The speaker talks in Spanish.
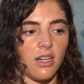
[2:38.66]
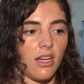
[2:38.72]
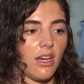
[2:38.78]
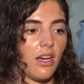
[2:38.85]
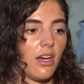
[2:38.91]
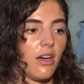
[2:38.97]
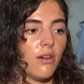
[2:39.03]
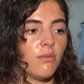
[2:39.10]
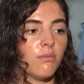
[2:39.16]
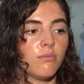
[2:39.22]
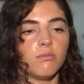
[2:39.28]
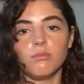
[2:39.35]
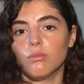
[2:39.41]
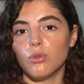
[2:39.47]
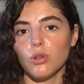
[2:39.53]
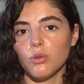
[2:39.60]
Era
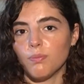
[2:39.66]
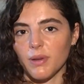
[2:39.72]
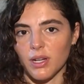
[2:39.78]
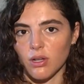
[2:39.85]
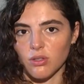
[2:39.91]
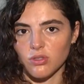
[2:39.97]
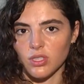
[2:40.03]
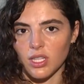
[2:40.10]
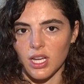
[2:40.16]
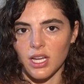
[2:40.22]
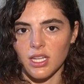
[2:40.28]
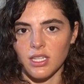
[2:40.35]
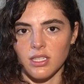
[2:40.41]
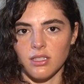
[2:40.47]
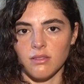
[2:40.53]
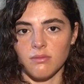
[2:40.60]
muy
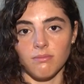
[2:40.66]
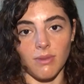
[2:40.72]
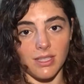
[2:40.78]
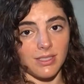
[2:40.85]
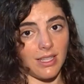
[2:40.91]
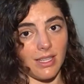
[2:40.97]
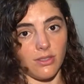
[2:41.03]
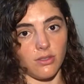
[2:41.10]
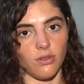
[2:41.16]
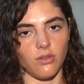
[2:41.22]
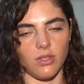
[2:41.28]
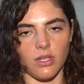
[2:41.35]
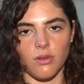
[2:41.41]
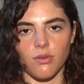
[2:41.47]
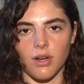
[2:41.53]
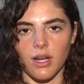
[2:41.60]
penosa y, más que
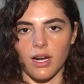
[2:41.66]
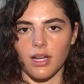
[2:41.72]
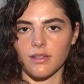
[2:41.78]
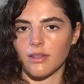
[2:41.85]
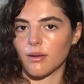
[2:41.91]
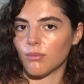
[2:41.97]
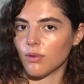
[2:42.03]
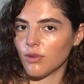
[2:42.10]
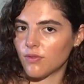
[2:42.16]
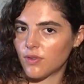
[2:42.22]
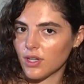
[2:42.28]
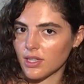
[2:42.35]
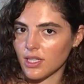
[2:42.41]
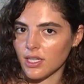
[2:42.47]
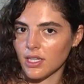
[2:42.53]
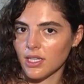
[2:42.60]
eso, tenía un carácter muy
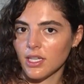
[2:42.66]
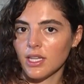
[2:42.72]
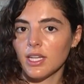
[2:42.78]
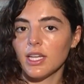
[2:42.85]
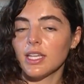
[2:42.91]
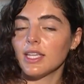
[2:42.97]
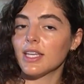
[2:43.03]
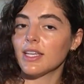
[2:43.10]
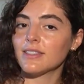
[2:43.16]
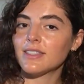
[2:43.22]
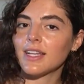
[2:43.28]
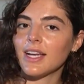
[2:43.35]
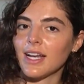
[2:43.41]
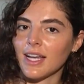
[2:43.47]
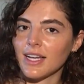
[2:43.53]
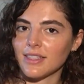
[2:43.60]
fuerte. Y
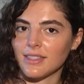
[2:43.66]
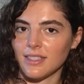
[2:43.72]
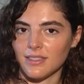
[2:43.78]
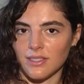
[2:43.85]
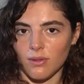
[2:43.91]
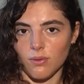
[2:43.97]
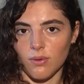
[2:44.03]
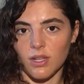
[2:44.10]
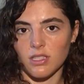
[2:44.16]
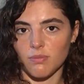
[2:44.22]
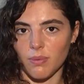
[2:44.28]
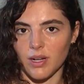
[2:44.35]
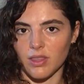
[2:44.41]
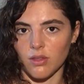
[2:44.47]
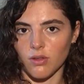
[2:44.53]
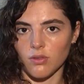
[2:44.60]
este carácter, según
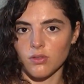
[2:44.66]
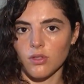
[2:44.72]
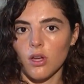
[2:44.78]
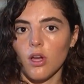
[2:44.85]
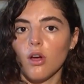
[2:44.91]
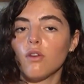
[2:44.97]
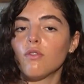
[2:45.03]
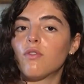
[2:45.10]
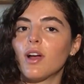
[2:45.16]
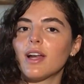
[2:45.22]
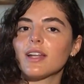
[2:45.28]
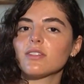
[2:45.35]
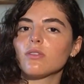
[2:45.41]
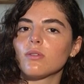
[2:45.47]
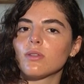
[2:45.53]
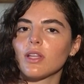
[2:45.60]
expertos, fue
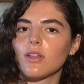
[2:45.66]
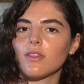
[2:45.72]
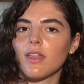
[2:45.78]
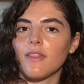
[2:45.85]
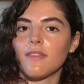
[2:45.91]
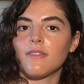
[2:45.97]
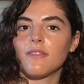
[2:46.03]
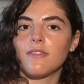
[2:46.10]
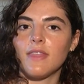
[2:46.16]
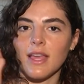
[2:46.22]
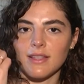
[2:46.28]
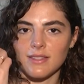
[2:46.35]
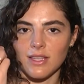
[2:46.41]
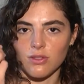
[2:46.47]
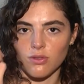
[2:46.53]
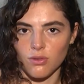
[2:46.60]
el resultado de
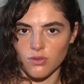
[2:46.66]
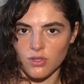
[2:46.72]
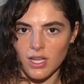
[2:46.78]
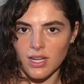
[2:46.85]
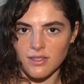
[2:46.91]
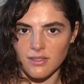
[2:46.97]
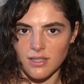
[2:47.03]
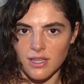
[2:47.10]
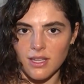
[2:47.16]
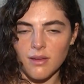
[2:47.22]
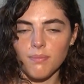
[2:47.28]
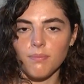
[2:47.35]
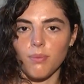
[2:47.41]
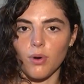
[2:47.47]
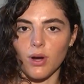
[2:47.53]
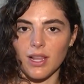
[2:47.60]

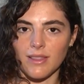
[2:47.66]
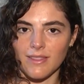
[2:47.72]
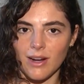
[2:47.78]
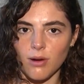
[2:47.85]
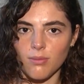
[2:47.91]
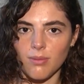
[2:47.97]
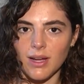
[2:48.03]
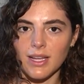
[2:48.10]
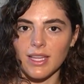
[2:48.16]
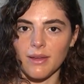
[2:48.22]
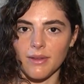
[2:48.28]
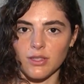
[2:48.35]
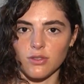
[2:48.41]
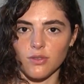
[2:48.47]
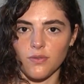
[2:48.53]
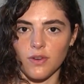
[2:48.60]
desasociarse por el trauma
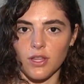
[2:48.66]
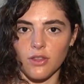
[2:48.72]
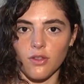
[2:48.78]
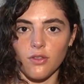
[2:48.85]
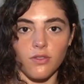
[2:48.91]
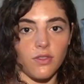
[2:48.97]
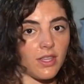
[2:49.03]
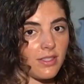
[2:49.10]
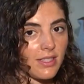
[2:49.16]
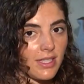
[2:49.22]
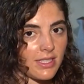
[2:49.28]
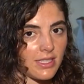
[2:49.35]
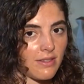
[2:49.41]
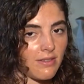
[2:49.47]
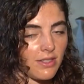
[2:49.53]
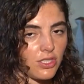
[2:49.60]
que había sufrido
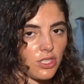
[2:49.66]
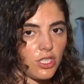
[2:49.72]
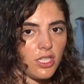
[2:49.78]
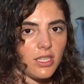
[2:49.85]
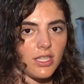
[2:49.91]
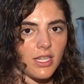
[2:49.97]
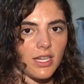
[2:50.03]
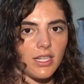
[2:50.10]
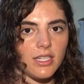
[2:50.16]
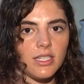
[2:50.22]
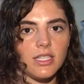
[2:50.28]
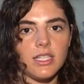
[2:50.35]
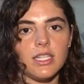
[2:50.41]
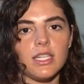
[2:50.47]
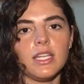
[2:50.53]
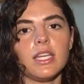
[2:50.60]
desde que estaba chiquita.